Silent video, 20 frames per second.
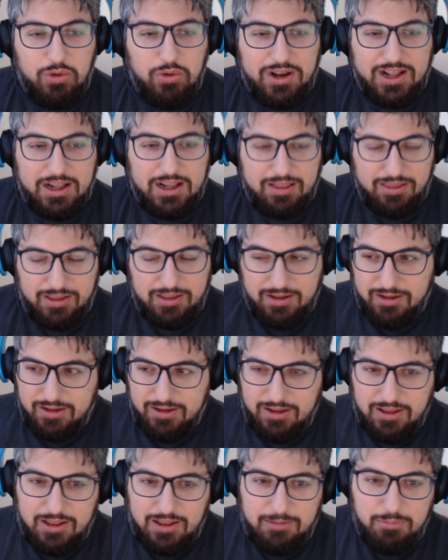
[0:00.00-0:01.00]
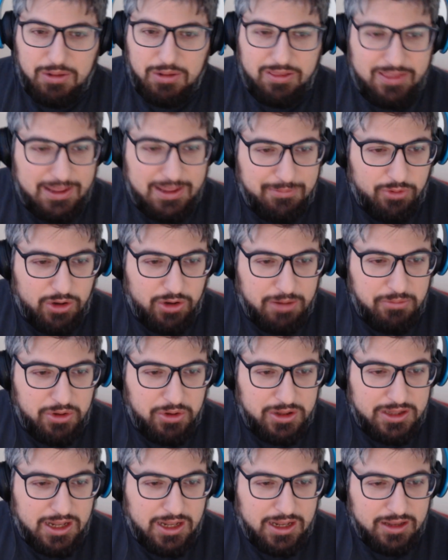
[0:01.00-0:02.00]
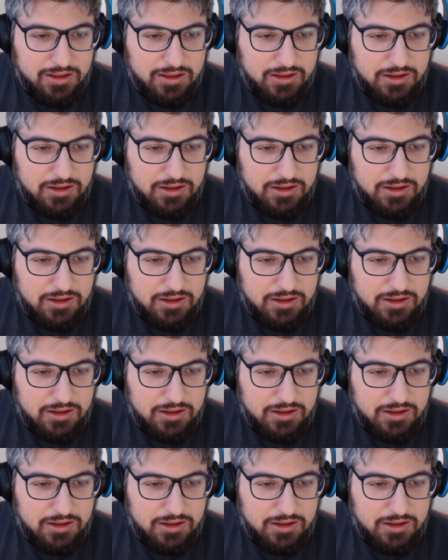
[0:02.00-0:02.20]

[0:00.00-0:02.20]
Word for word: ragazzi, passiamo alla a modalità